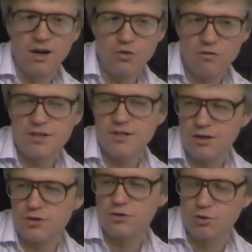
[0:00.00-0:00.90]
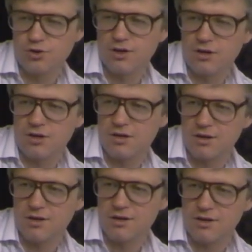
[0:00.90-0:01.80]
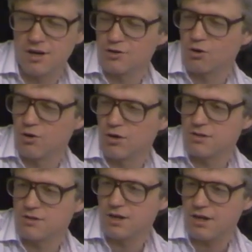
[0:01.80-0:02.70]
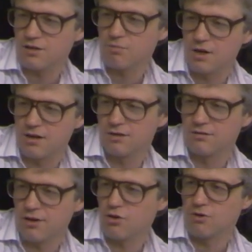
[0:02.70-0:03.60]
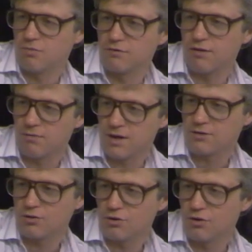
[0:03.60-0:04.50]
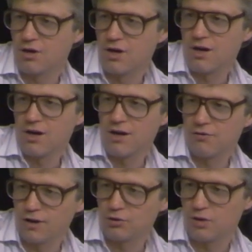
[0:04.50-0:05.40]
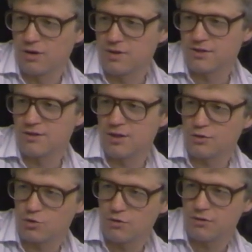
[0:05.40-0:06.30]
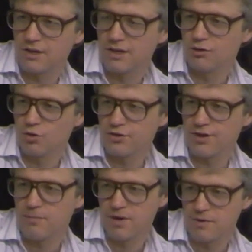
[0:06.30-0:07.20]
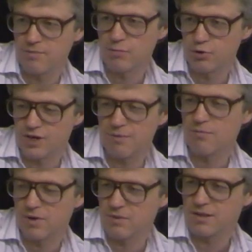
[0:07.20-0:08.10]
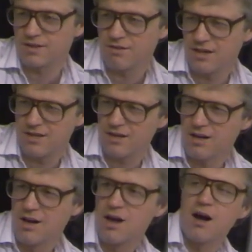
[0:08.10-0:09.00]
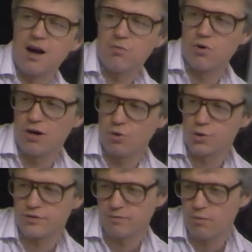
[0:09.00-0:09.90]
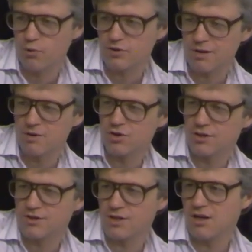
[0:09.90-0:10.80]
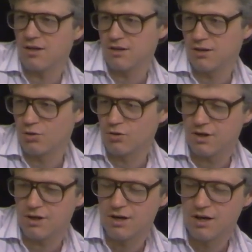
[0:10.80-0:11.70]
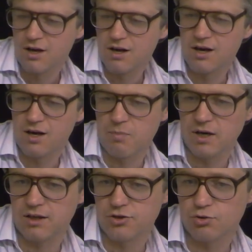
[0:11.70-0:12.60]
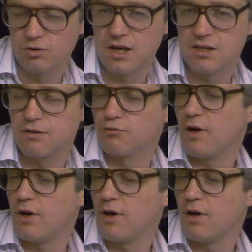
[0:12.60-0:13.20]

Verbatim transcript: Ну, в отдельных случаях, э, раскрою этот секрет, мы даем информацию, э, в которой мы заинтересованы, но не прямыми путями прямых заявлений, а более косвенными путями через те или другие репортажи журналистов.